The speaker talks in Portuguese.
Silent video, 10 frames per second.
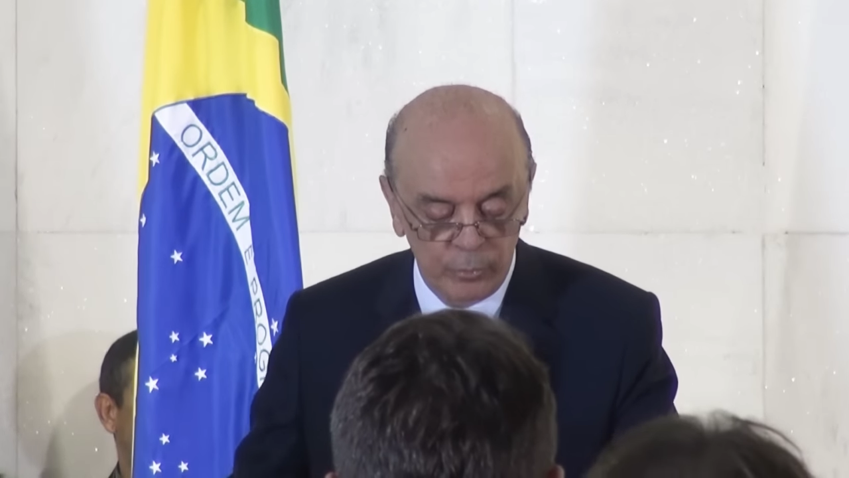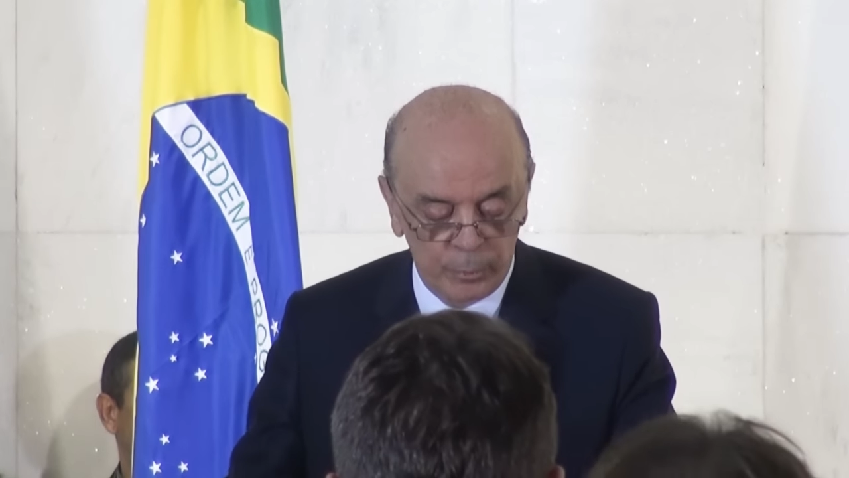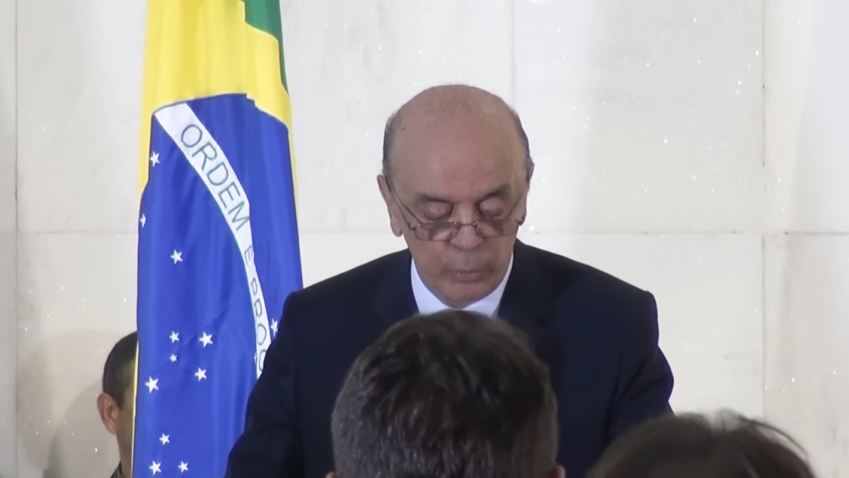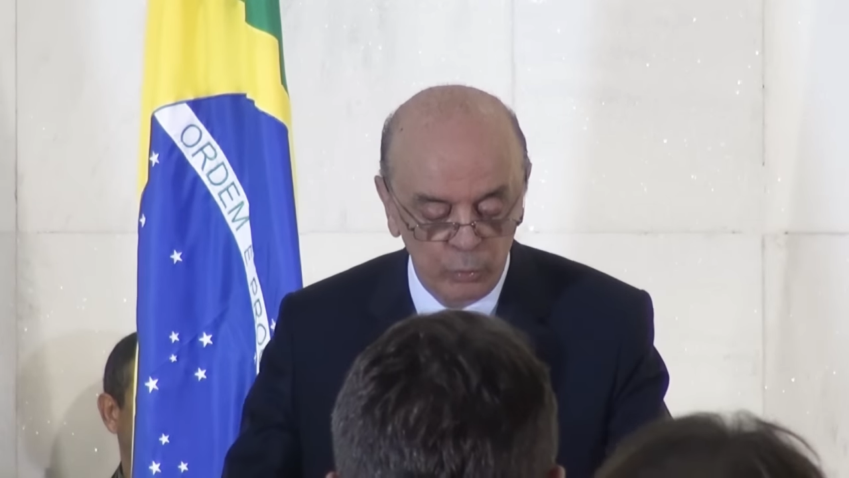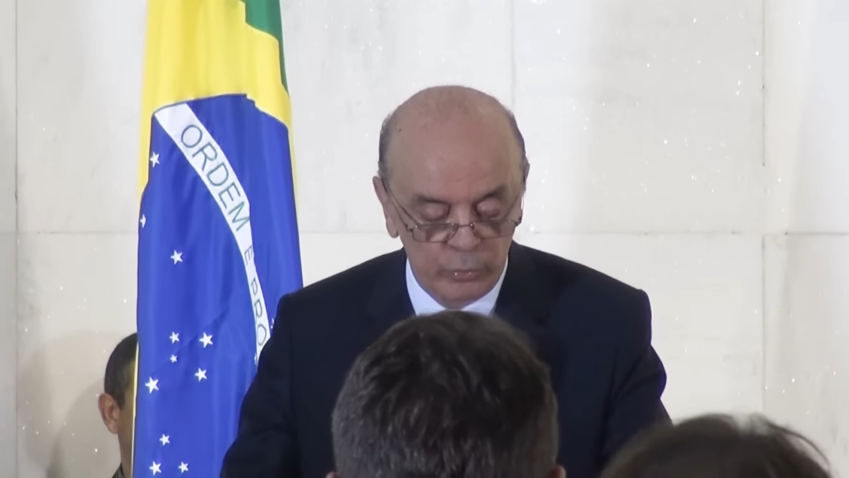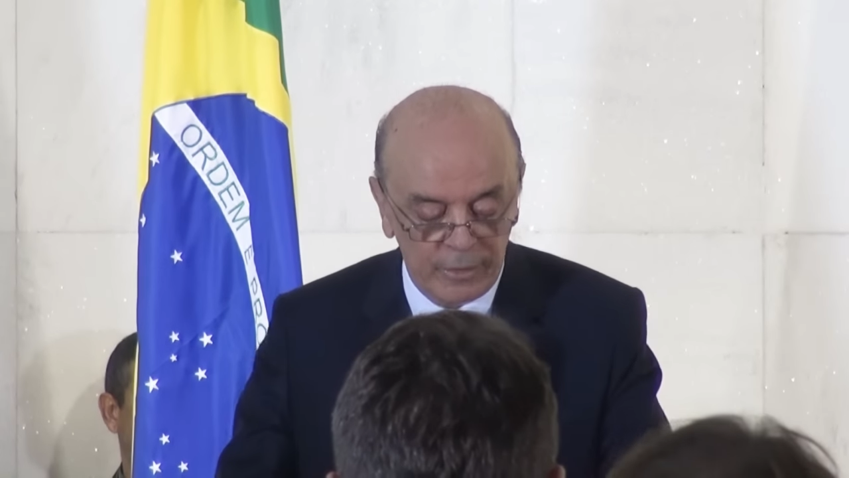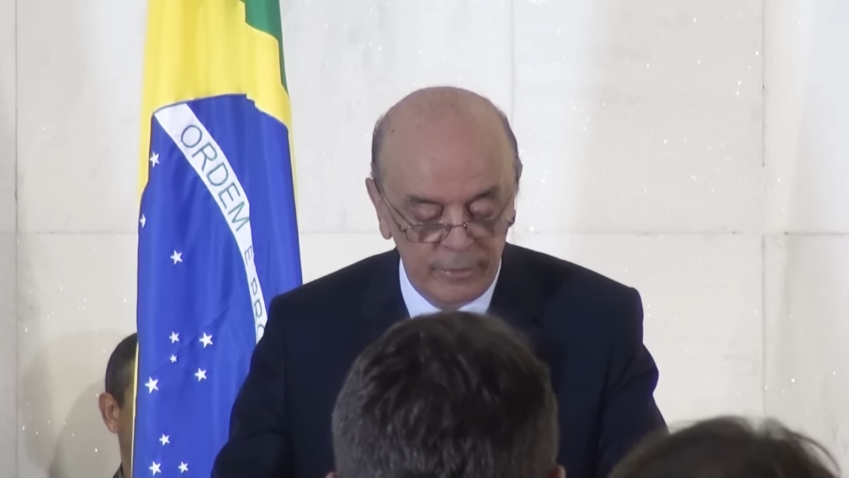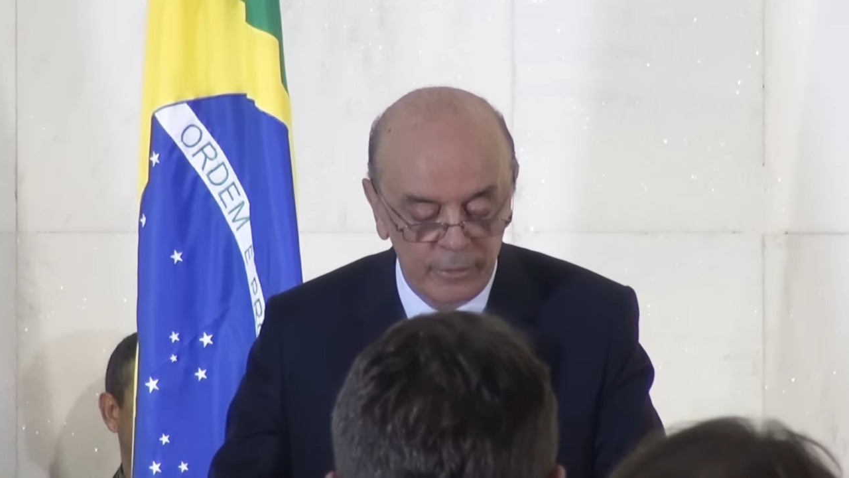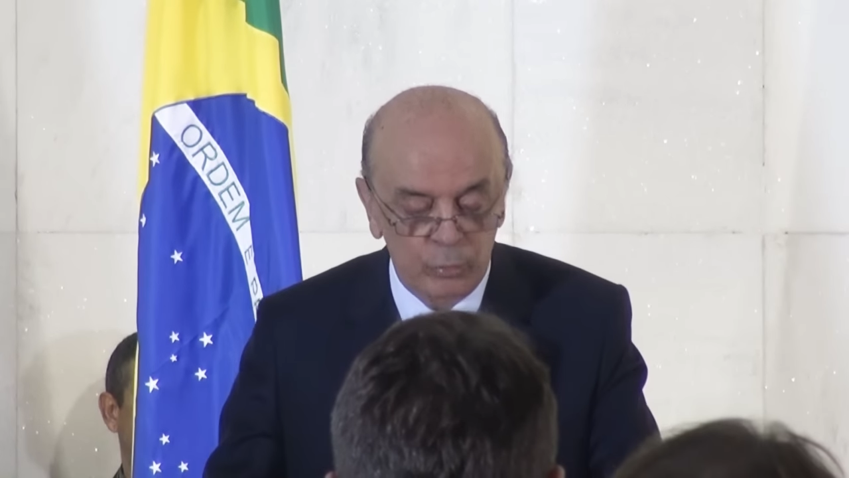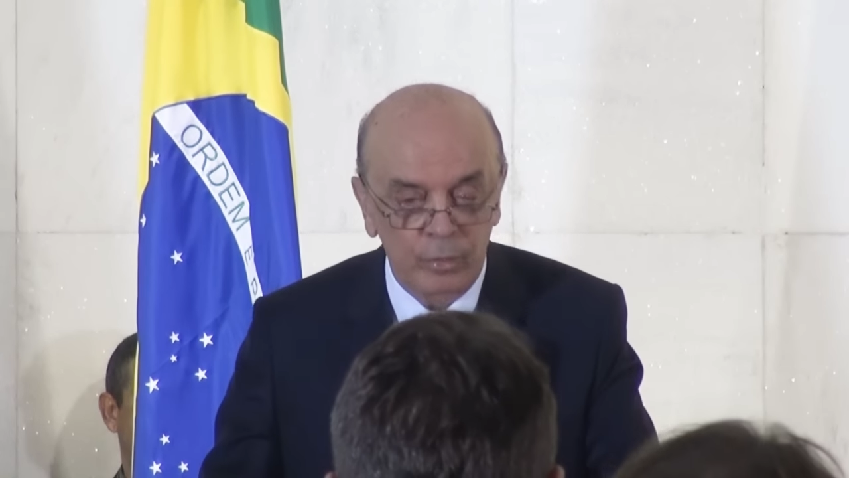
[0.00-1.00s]
de produtos
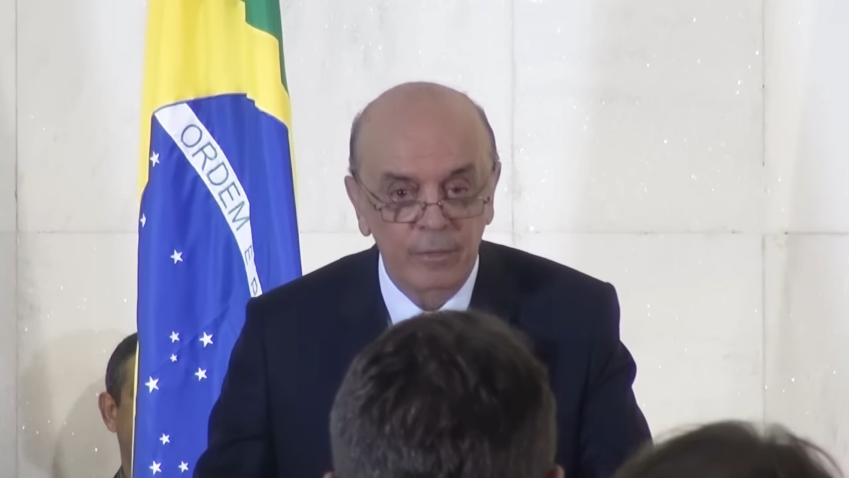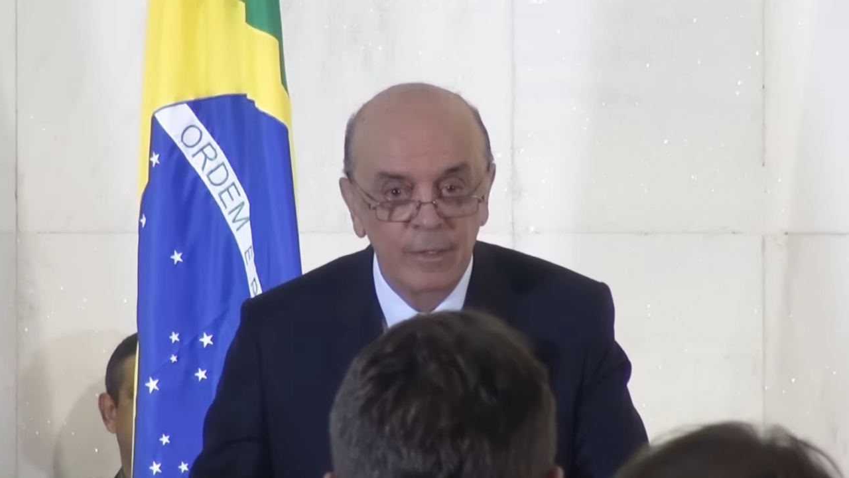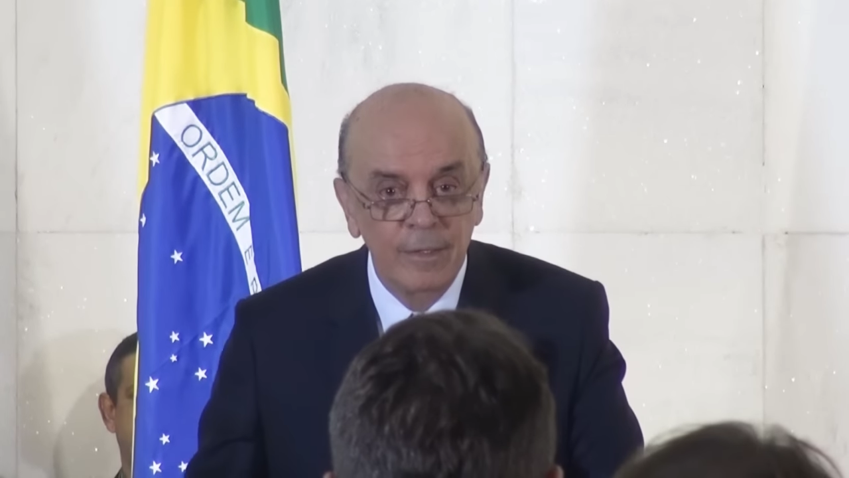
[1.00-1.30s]
agrícolas.